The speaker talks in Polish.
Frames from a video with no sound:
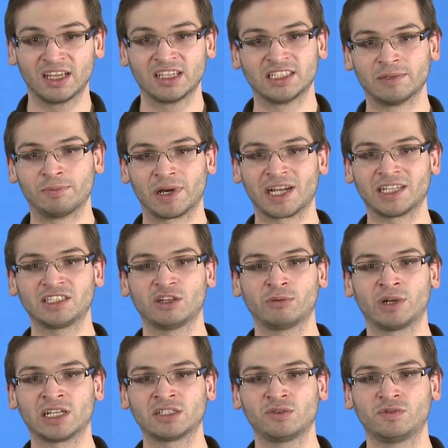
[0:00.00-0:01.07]
Separacja
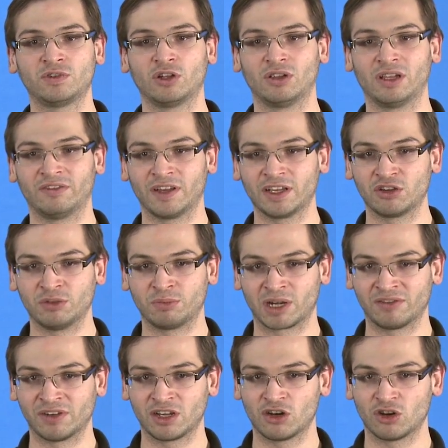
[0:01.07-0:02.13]
obrazów do lewego i
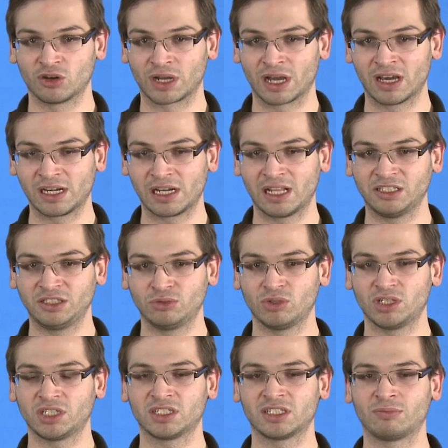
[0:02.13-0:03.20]
prawego oka
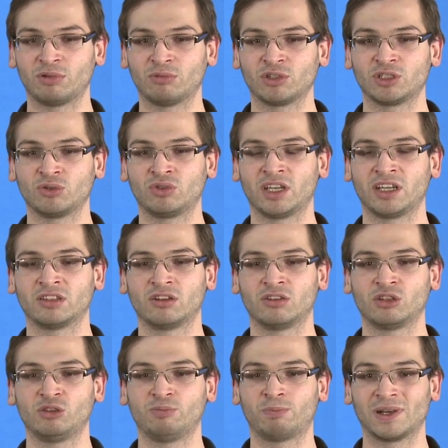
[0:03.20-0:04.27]
realizuje się za pomocą
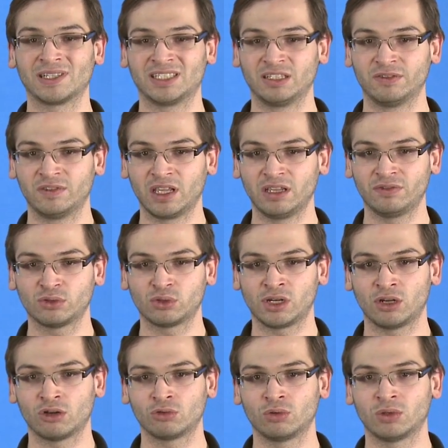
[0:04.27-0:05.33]
technologii pasywnej, w
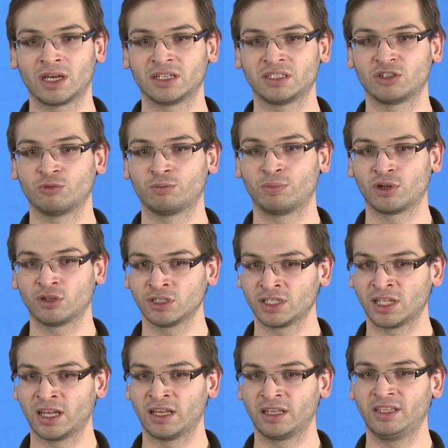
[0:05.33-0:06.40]
której okulary są
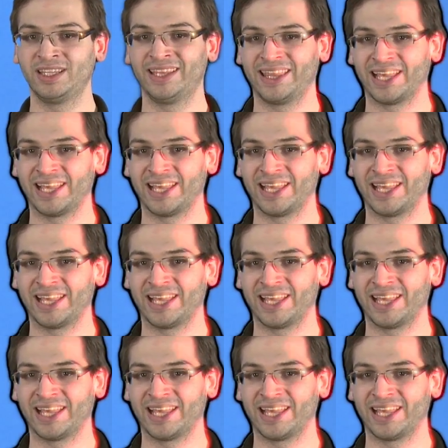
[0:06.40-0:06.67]
proste i